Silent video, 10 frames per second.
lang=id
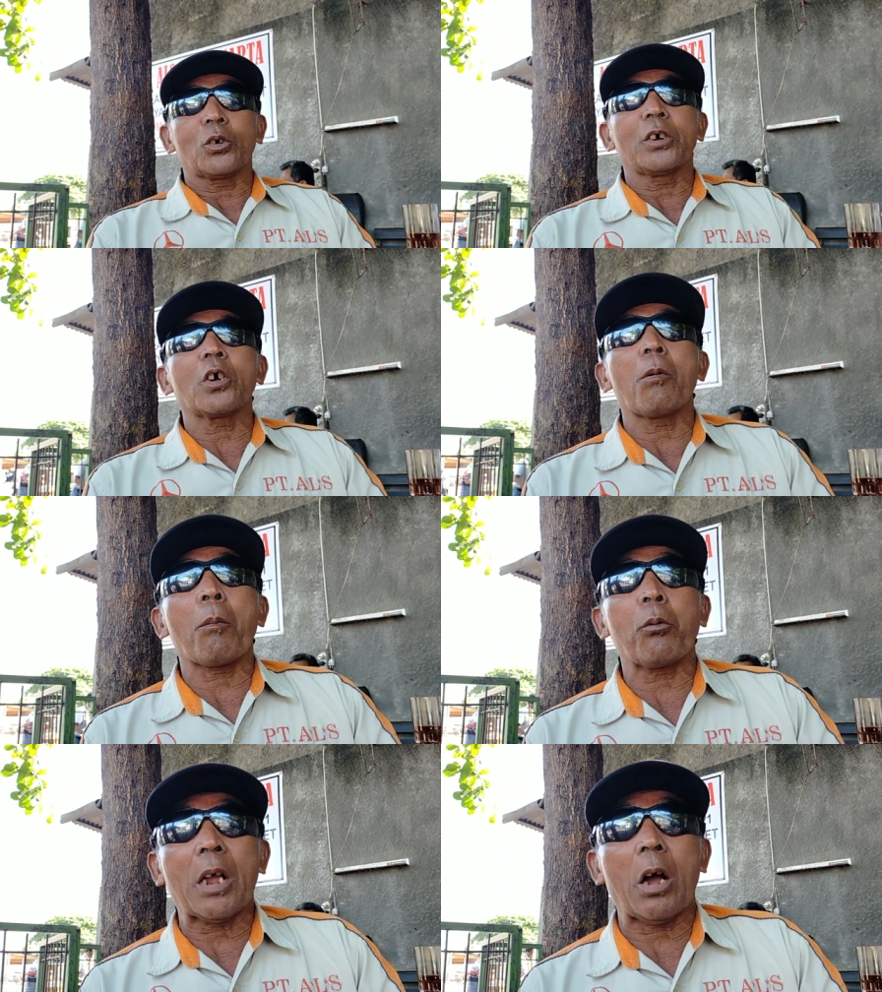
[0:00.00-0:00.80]
ini
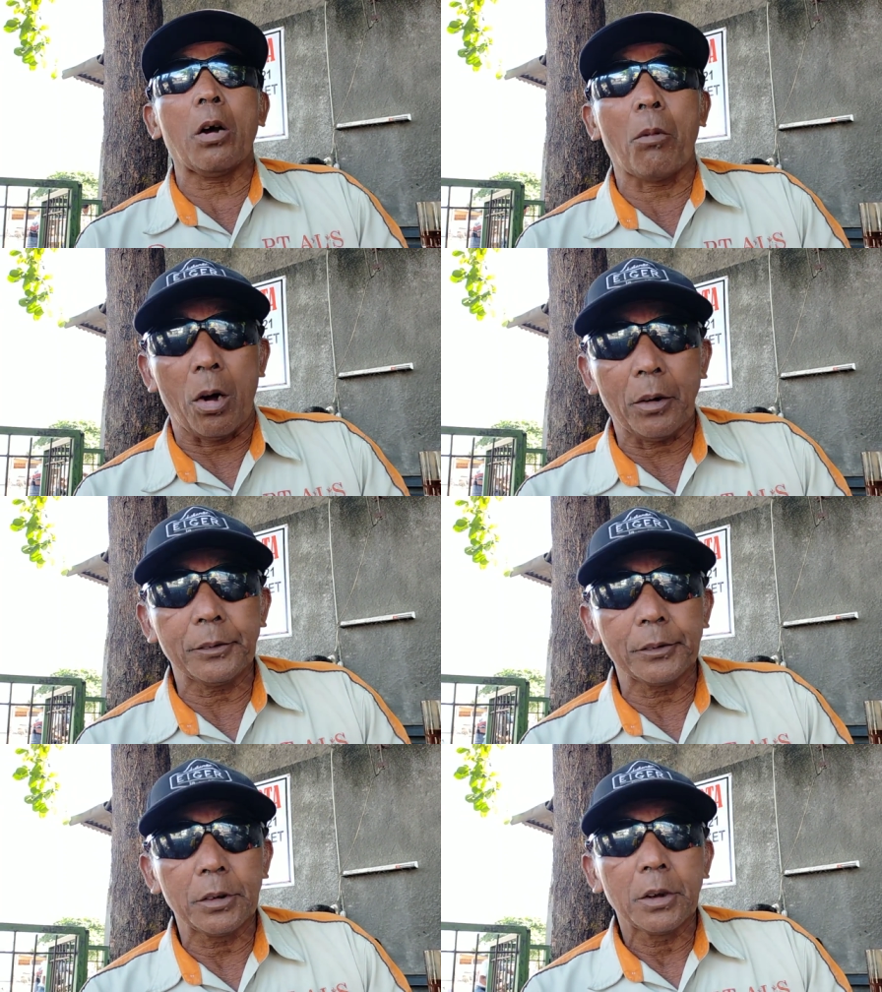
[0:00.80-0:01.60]
ngomong punya ngomong
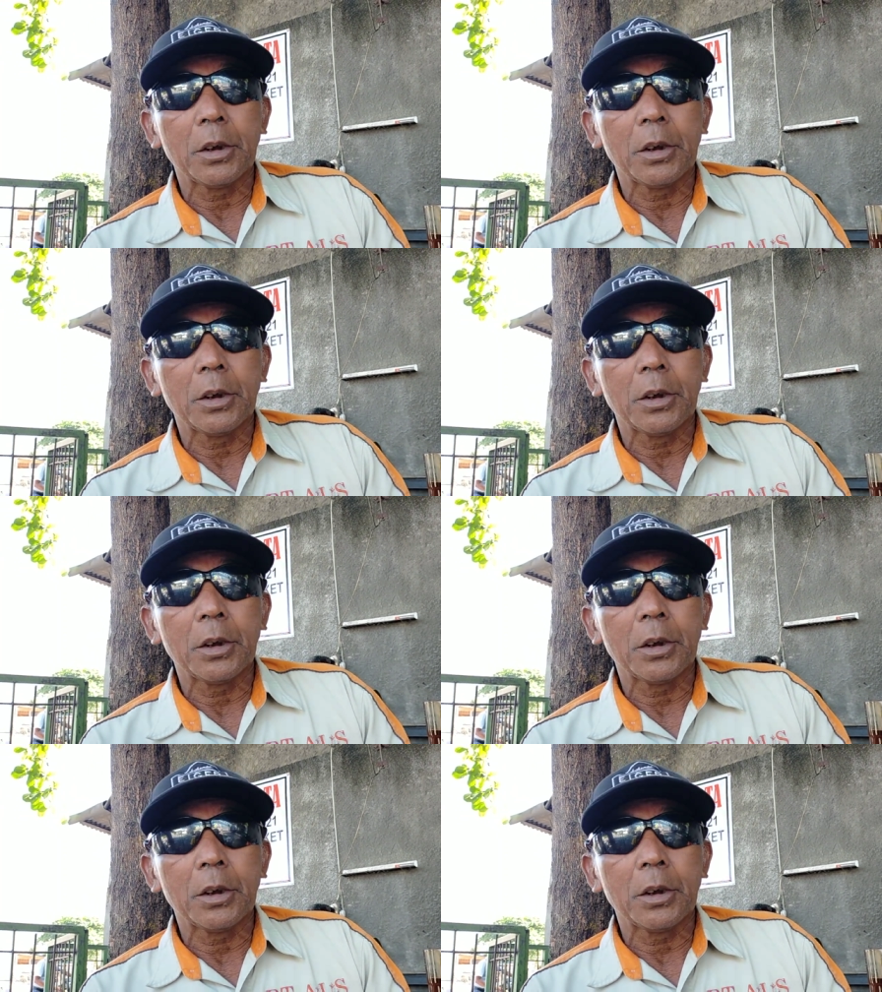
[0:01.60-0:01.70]
iya